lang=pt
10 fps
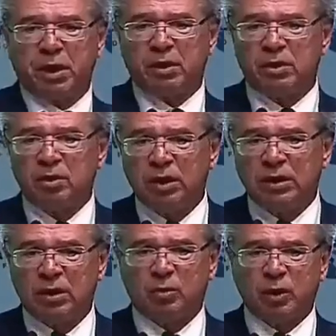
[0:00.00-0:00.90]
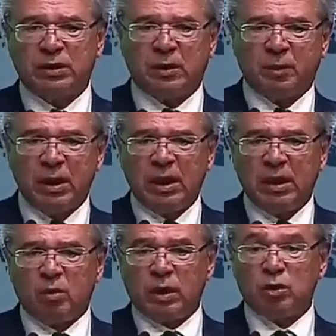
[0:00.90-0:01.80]
de empregos em dois anos, por exemplo,
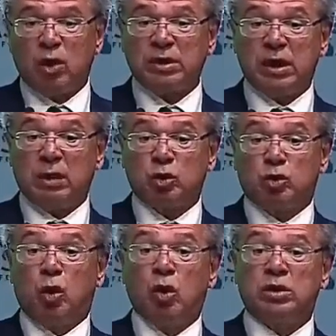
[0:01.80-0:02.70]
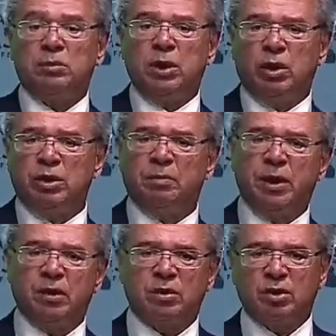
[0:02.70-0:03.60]
enquanto nós criamos 12 milhões de
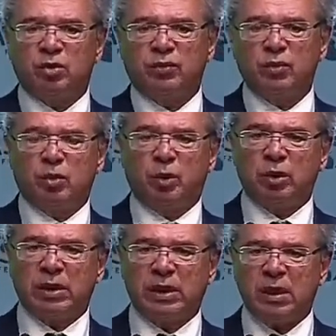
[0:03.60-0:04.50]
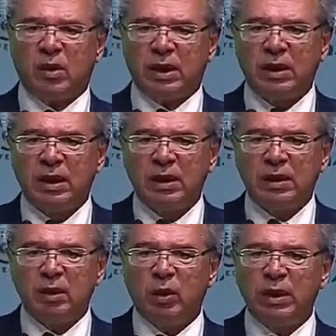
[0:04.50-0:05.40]
empregos desde o fundo do poço até agora,
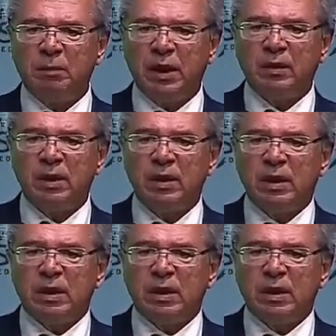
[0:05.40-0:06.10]
em um ano e meio.